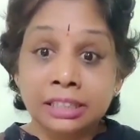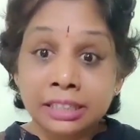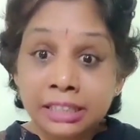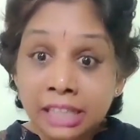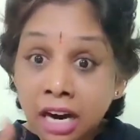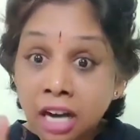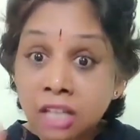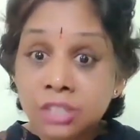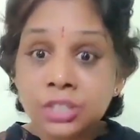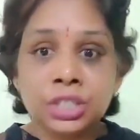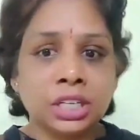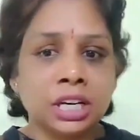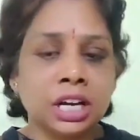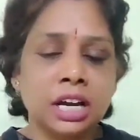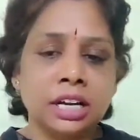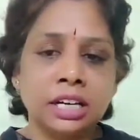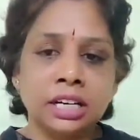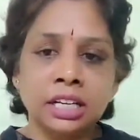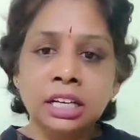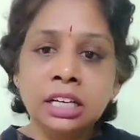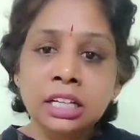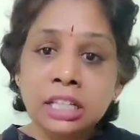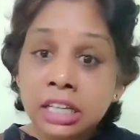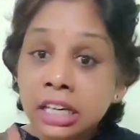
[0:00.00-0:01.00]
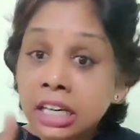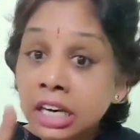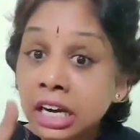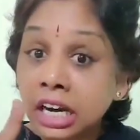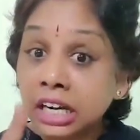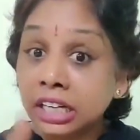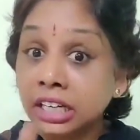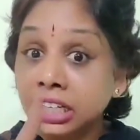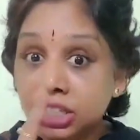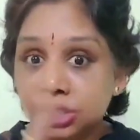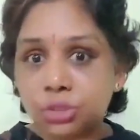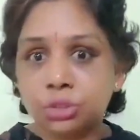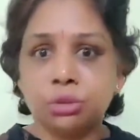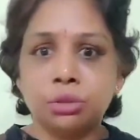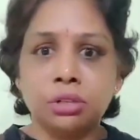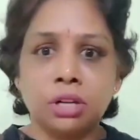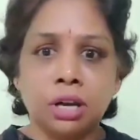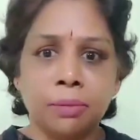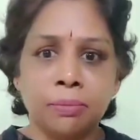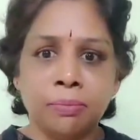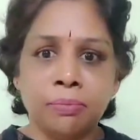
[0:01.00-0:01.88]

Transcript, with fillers: దాష్టికాన్ని ఖండిస్తున్నాం